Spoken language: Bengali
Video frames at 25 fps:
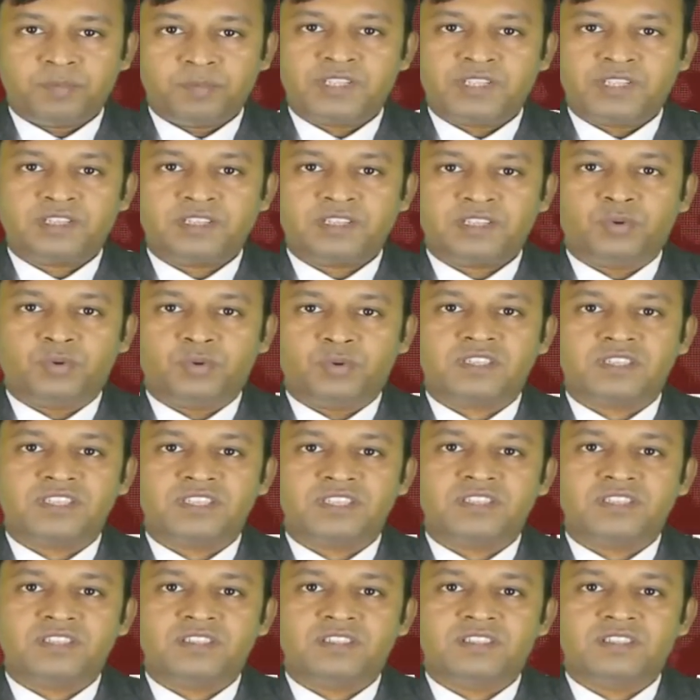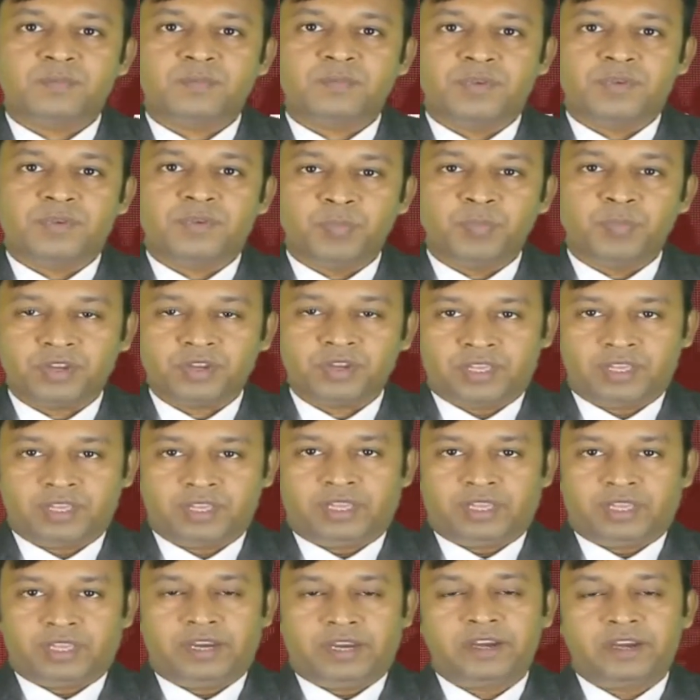টেস্টে ওয়েস্ট ইন্ডিজের বিপক্ষে
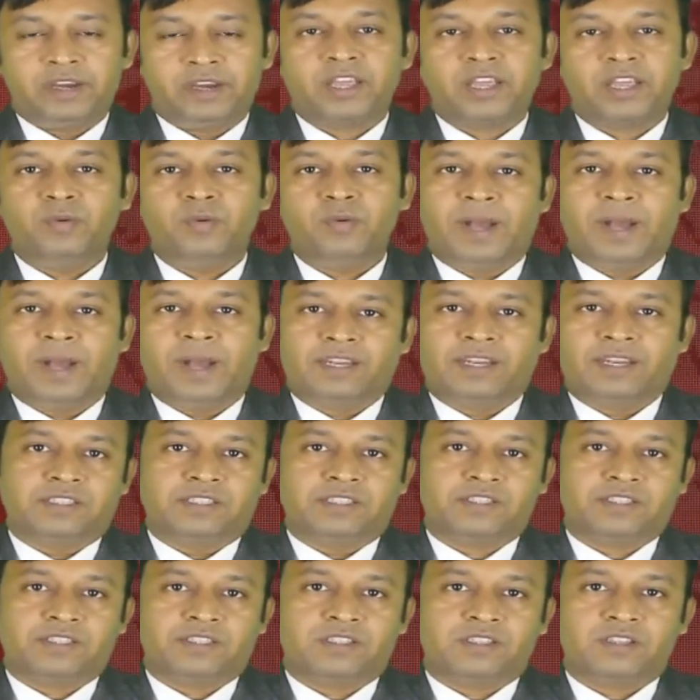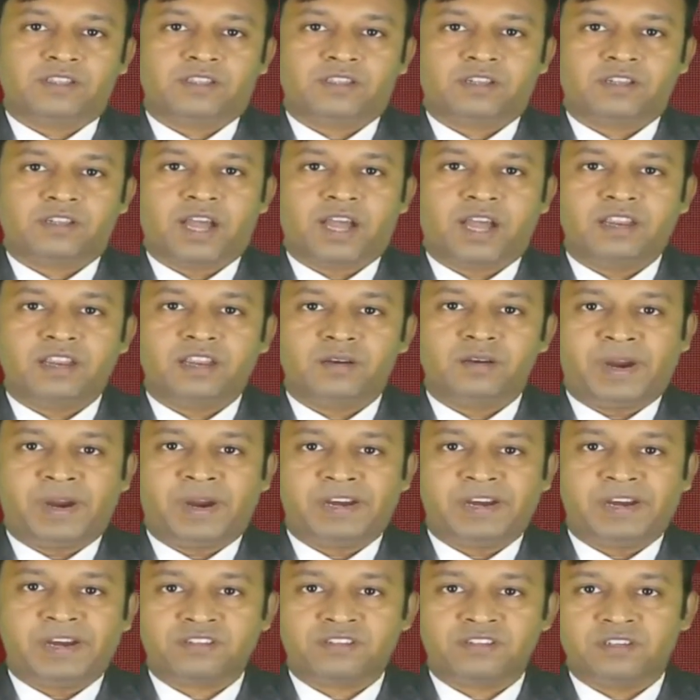হেরে গেল বাংলাদেশ কায়েল
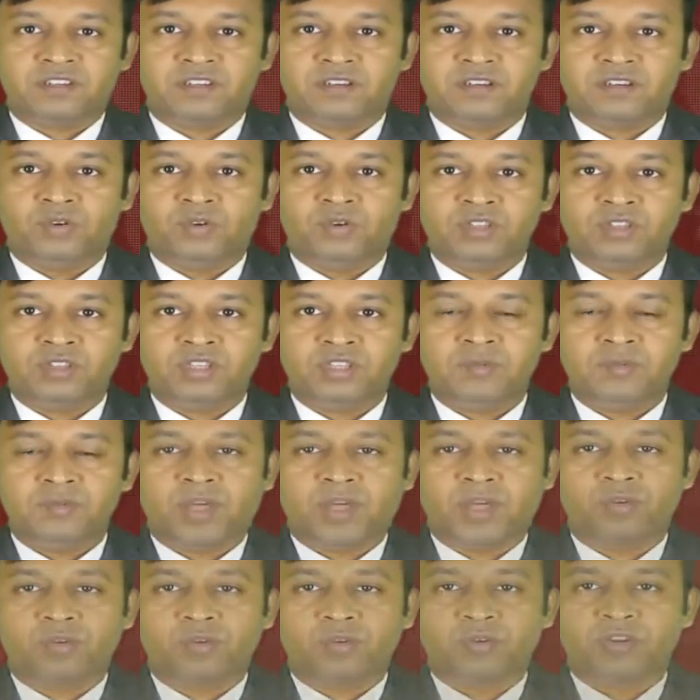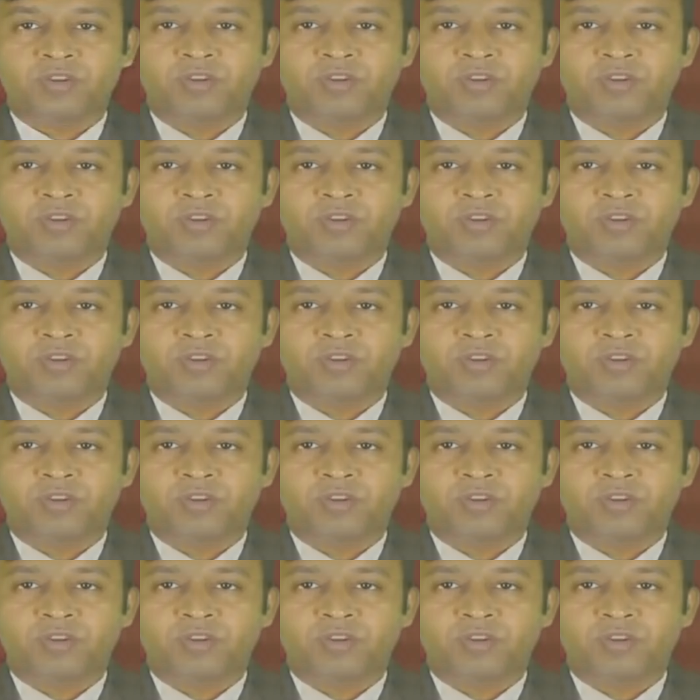মায়ার্সের অতি মানবীয়